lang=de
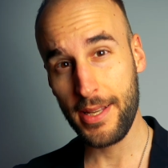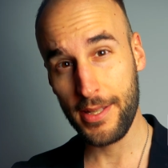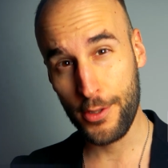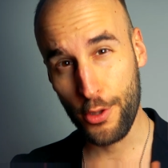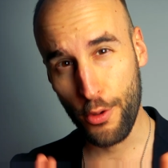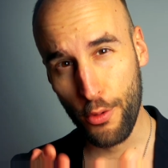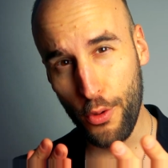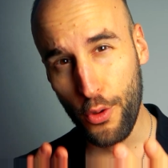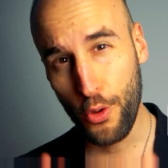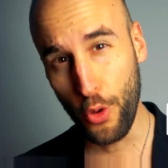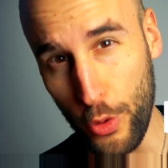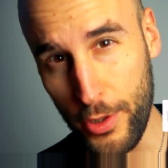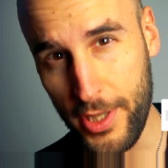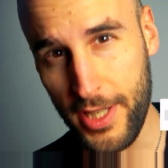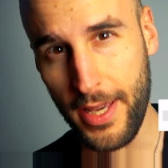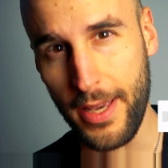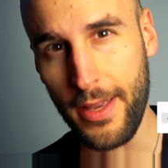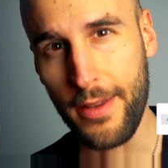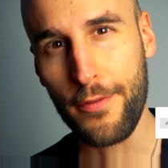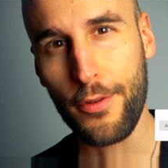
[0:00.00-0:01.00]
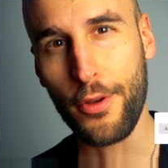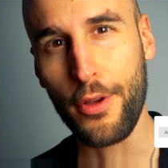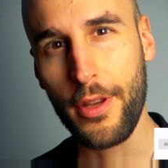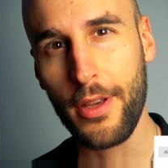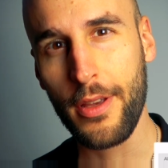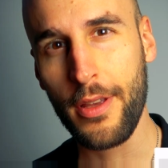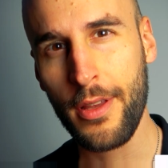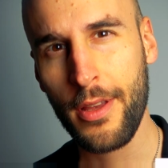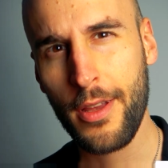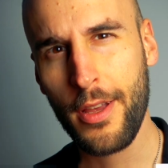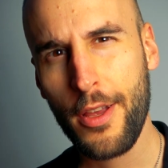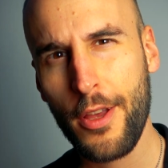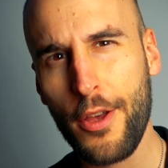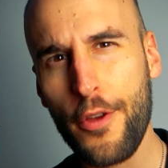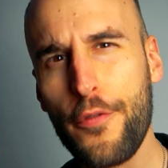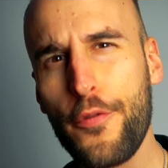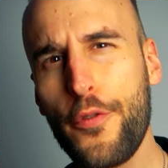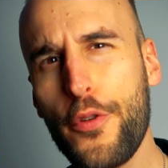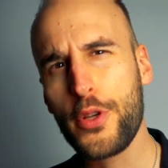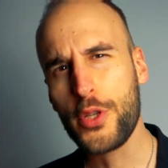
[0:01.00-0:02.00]
dir so gut gehen würde,
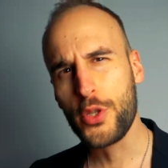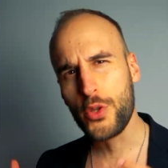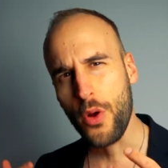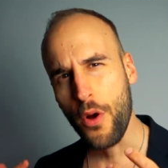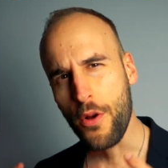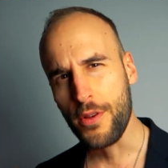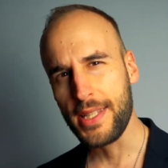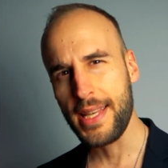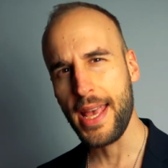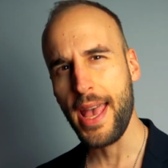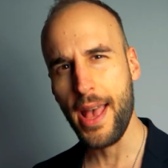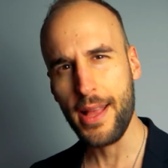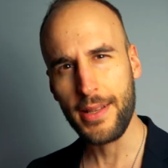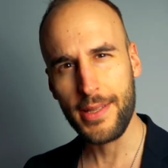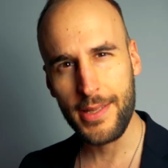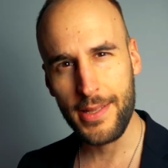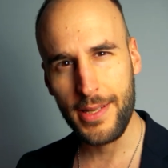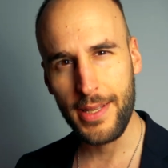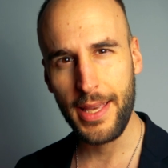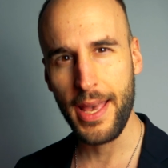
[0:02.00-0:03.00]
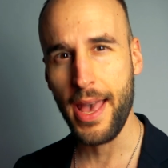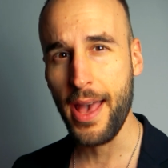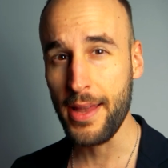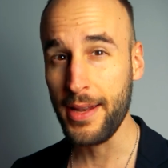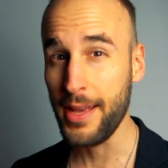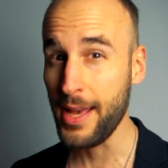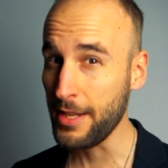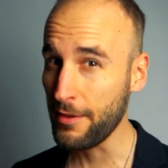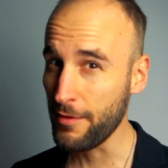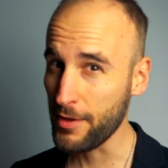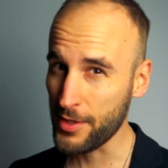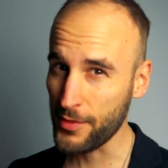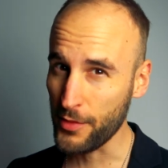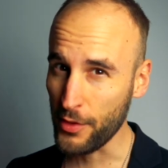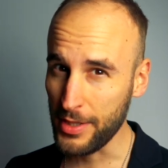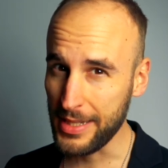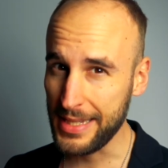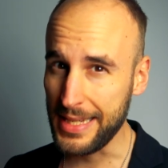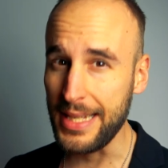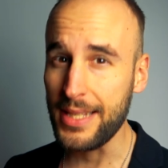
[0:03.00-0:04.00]
würdest du aus Herzen gerne etwas
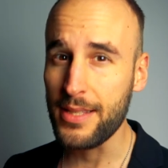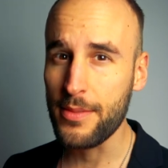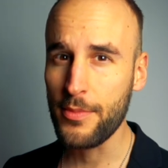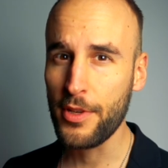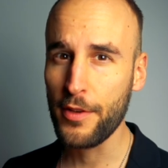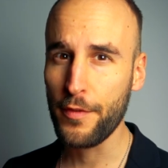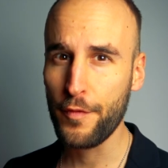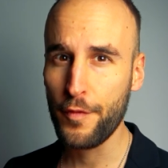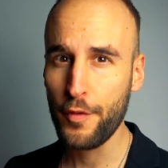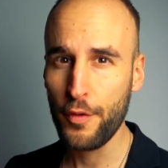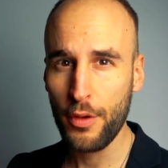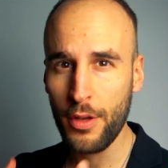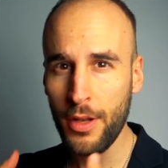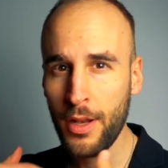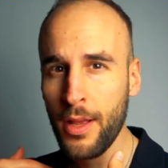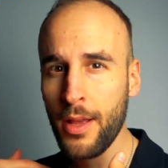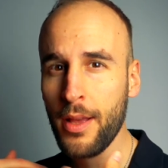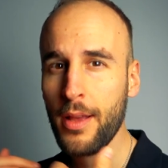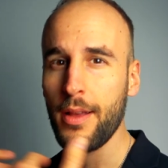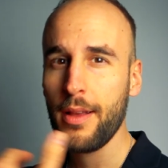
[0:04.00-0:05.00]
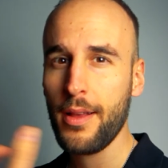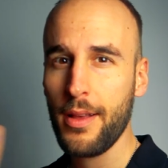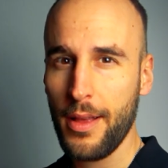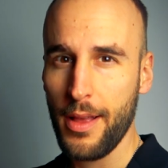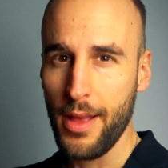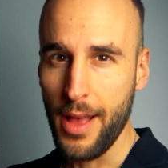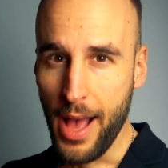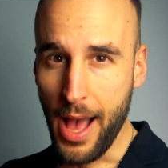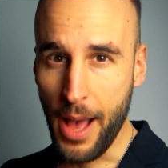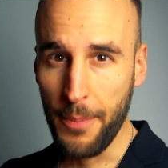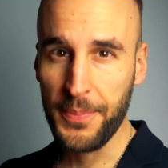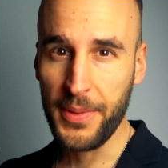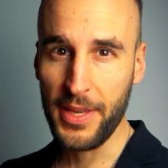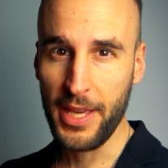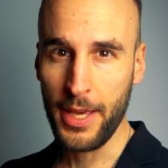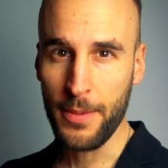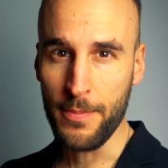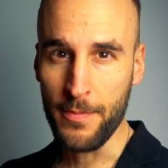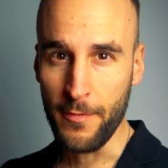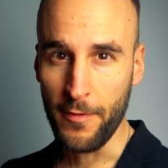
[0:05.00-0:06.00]
von diesem Gefühl
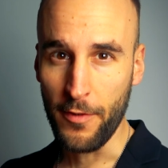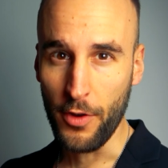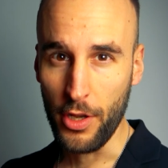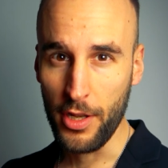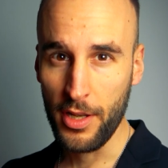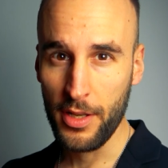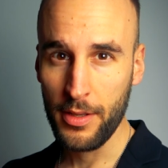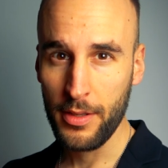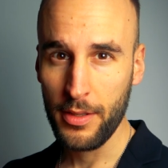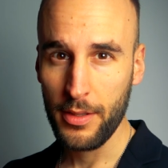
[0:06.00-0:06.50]
abgeben wollen.